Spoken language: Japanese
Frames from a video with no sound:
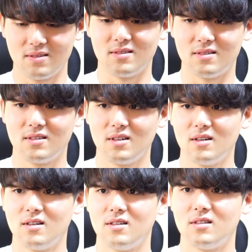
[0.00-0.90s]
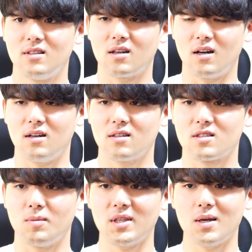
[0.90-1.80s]
うんなんか
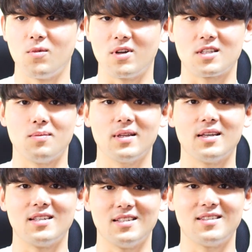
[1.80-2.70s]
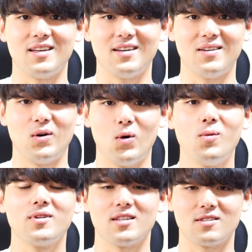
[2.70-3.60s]
つまんないもんはつまんないしって
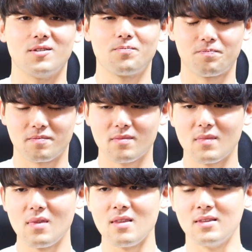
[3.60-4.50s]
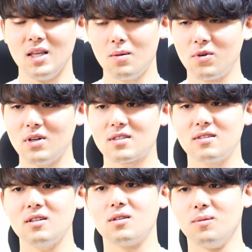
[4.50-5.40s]
思うんですよただ僕は
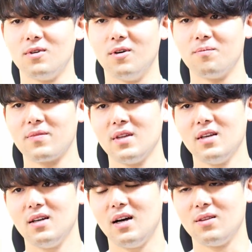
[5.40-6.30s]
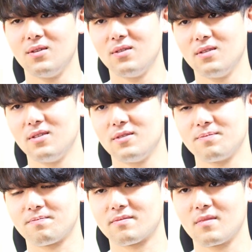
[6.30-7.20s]
少なくともあ
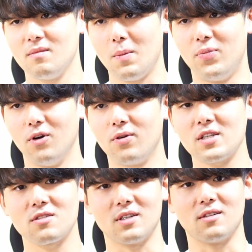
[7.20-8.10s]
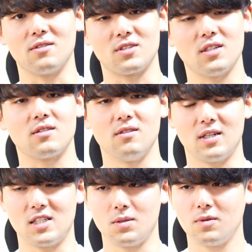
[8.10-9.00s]
のー、まあプロフェッショナルとしてっていう
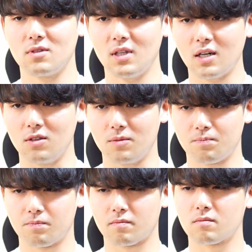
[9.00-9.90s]
か自分の中の